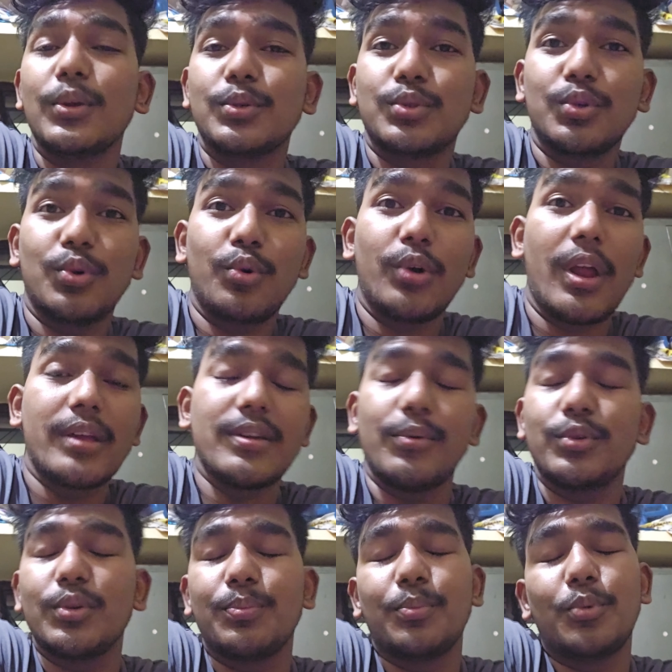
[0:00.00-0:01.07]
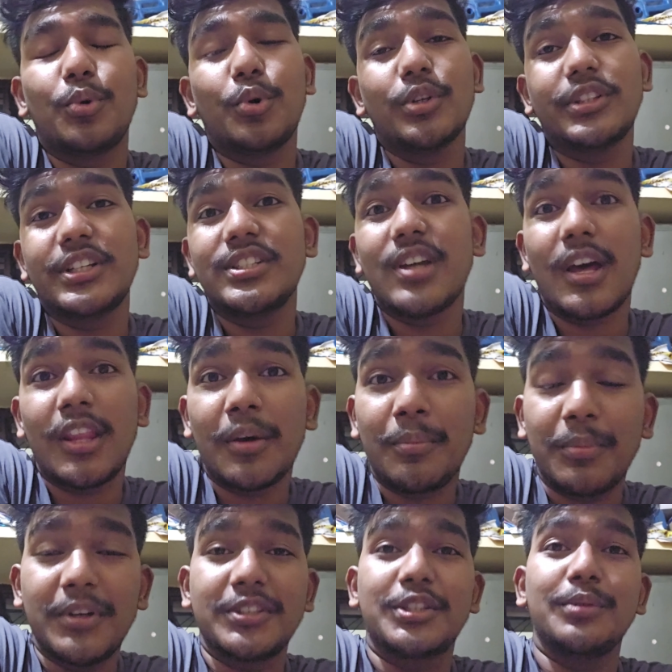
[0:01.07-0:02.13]
सो so, गुलाब जामुन तो बहुत ही ज़्यादा
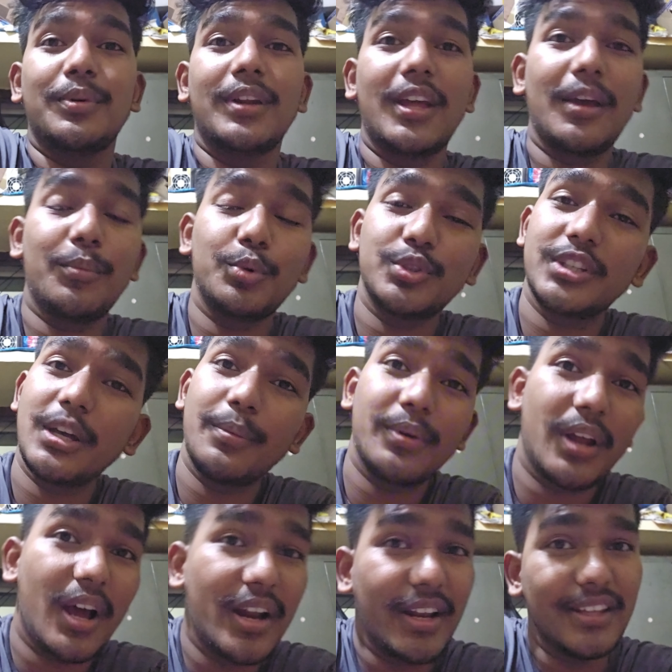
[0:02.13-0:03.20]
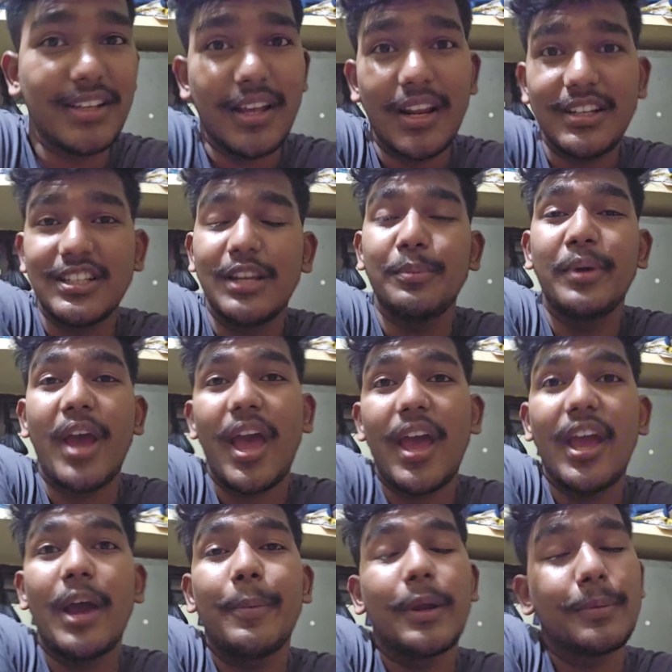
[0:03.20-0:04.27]
मस्त बना है मुझसे अब रहा नहीं जा रहा है इसलिए मैं आया
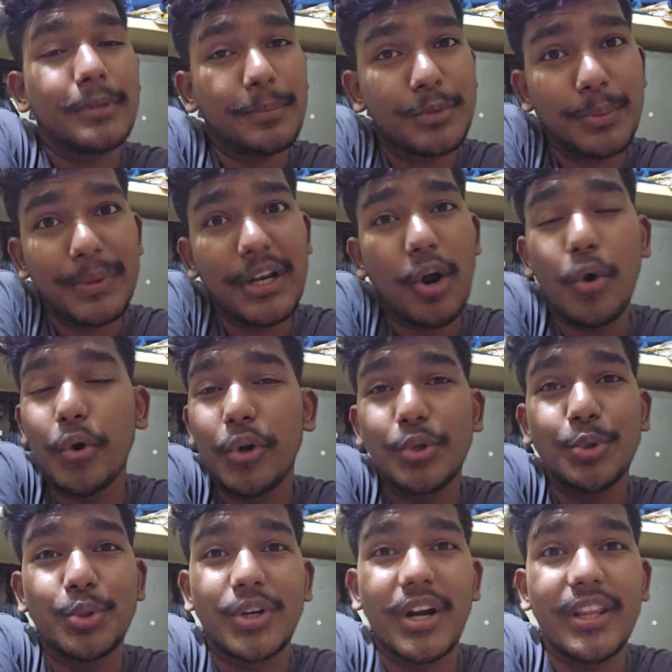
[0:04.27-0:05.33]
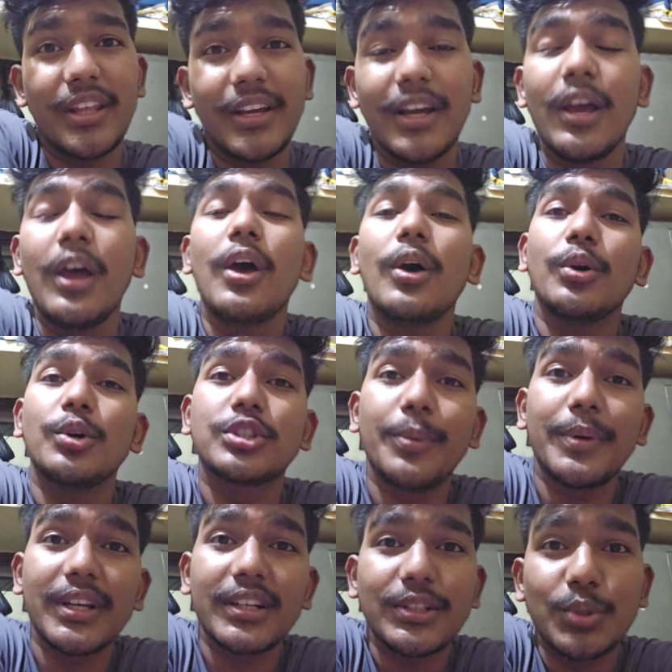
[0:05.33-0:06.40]
यहाँ पर सबसे पहले आउटर शूट कर देंगे उसके
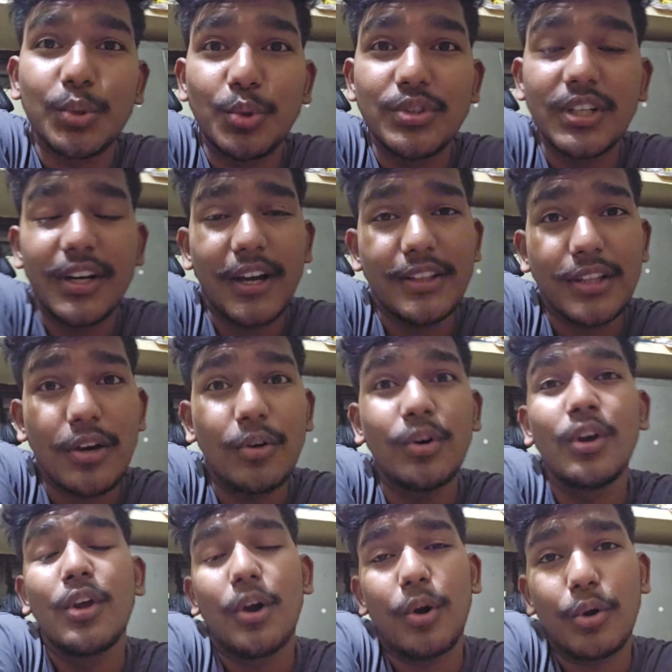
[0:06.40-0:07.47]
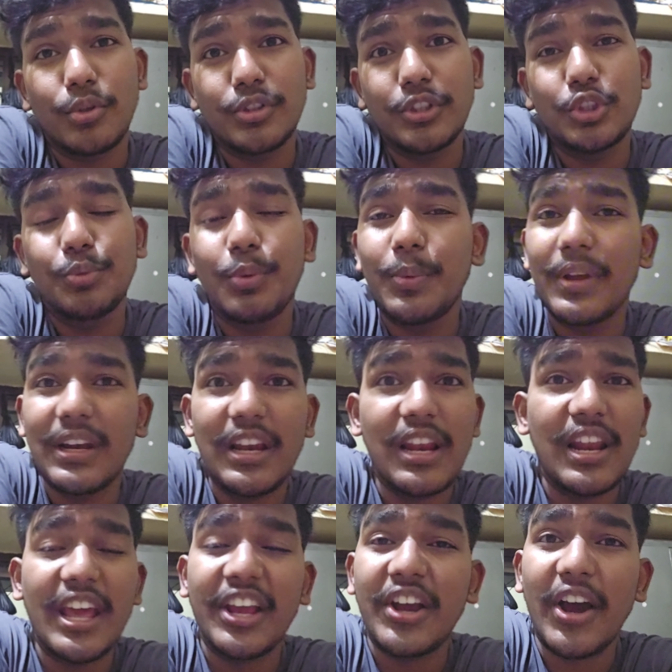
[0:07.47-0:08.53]
बाद जाकर सुकून से खाता हूँ और जीजू भी मेरे लिए
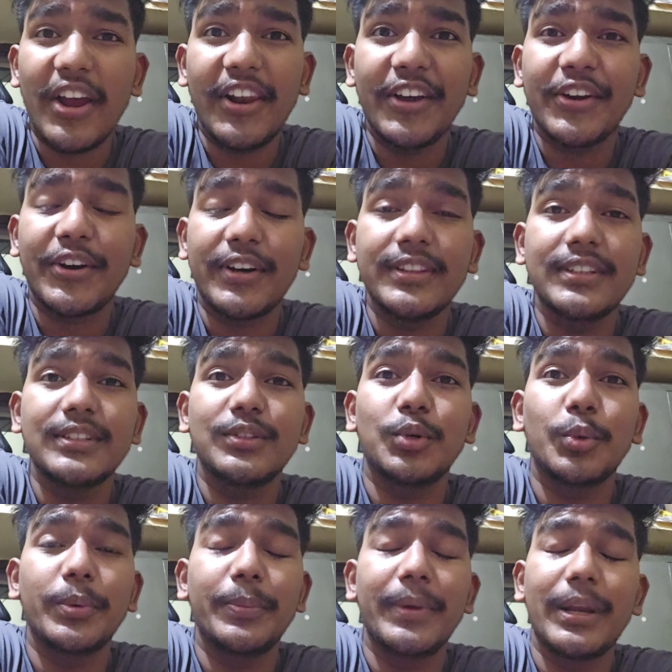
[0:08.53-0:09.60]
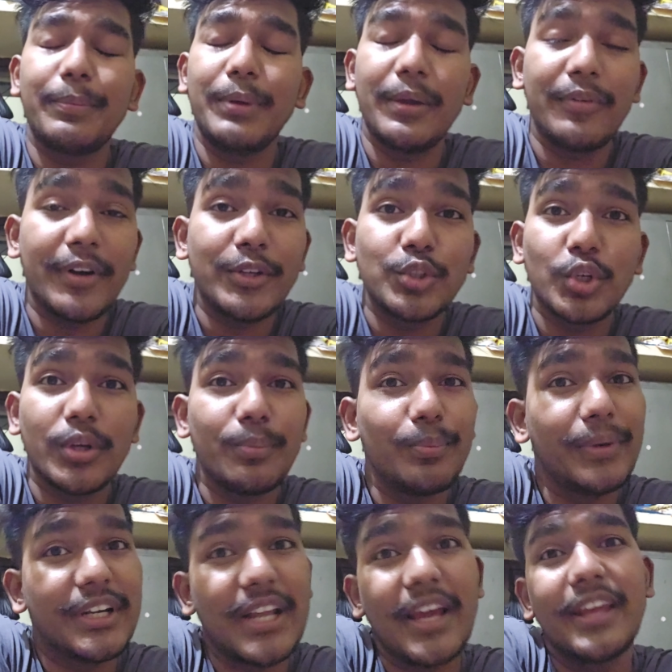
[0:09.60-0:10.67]
लाइक काला कंद वो भी मेरा फेवरेट जो कि
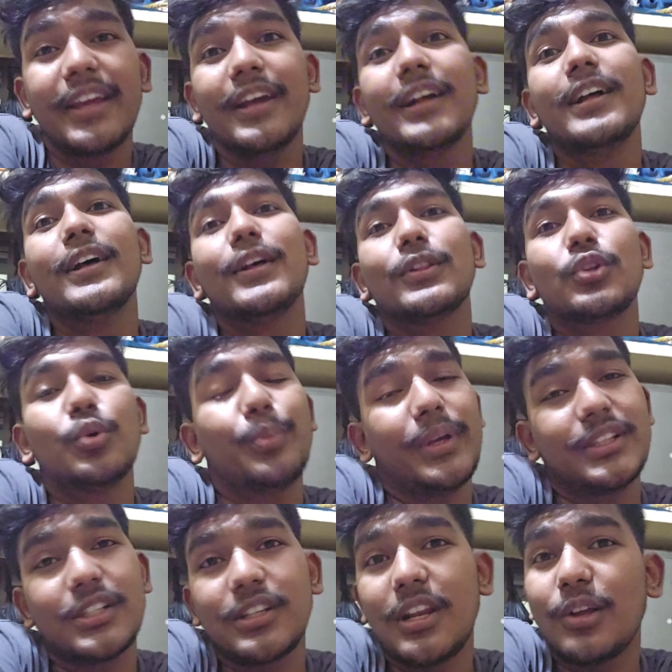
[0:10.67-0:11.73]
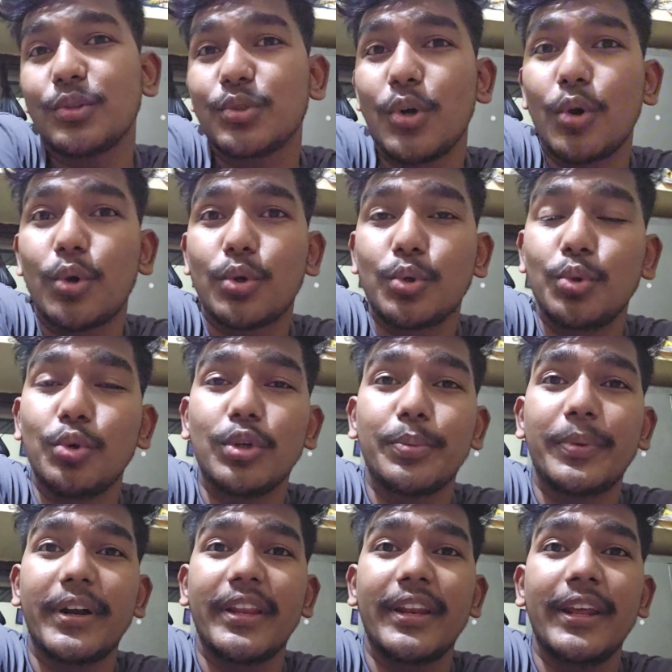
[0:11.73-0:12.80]
मिठाई है तो मैं तो चला उसको टूट
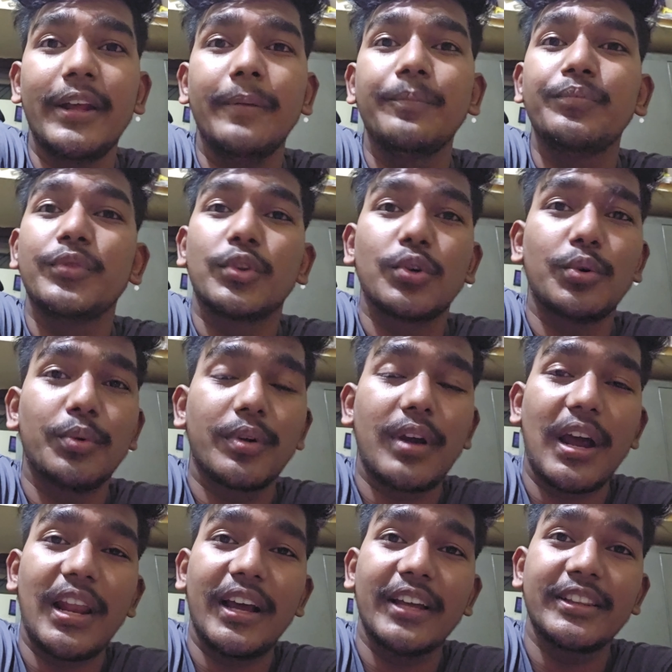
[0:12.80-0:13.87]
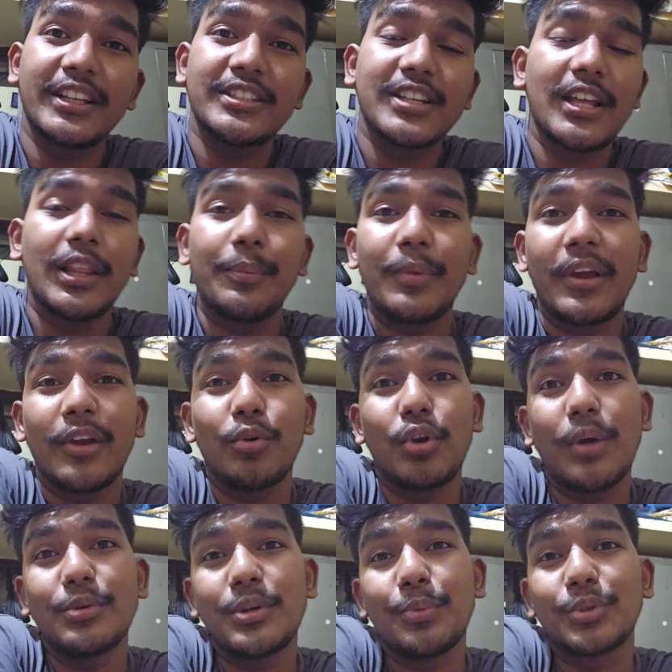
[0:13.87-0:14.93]
पड़ने तो कालाकंद के साथ हम खाएंगे
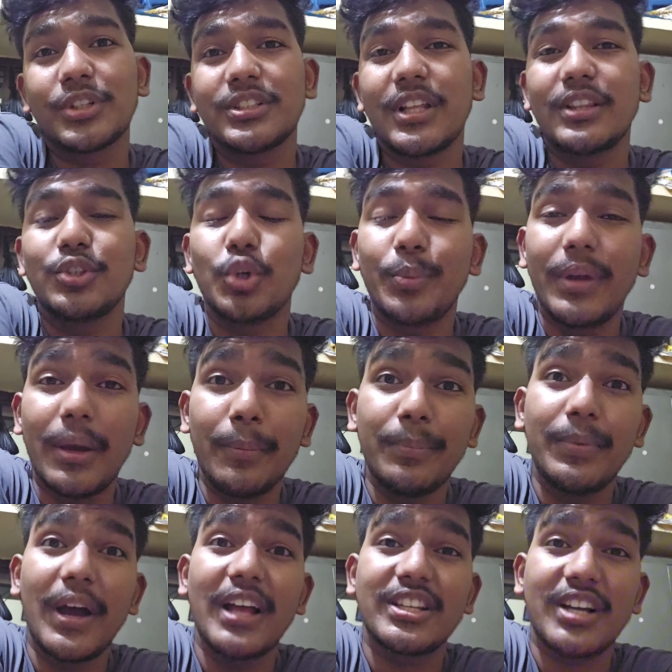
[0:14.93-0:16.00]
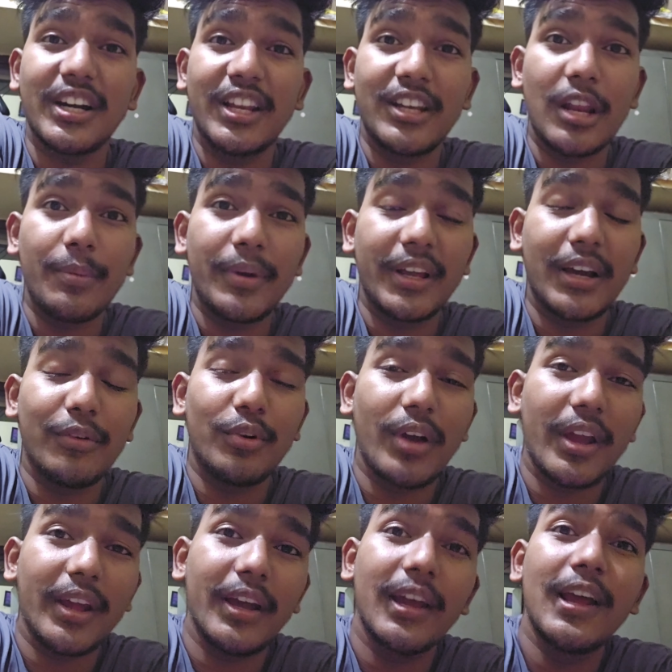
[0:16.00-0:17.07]
गुलाब जामुन के साथ जो भी हम आज का डिनर बनेगा वो
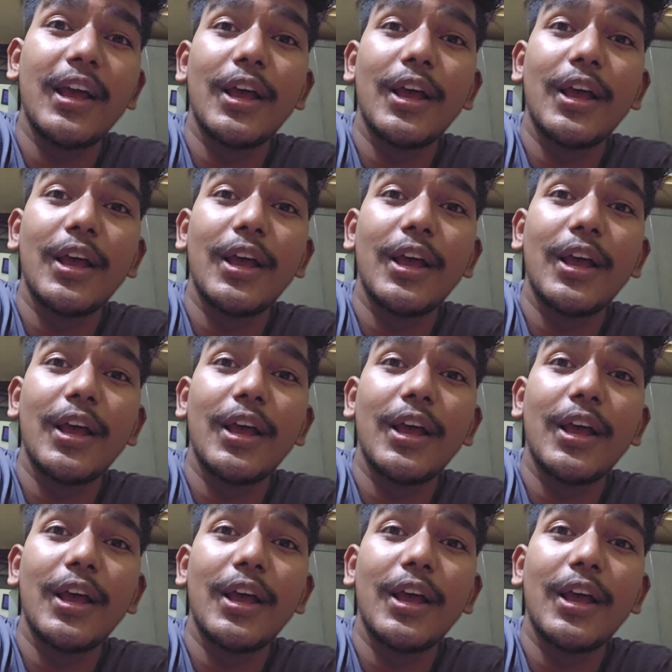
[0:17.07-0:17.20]
खाएंगे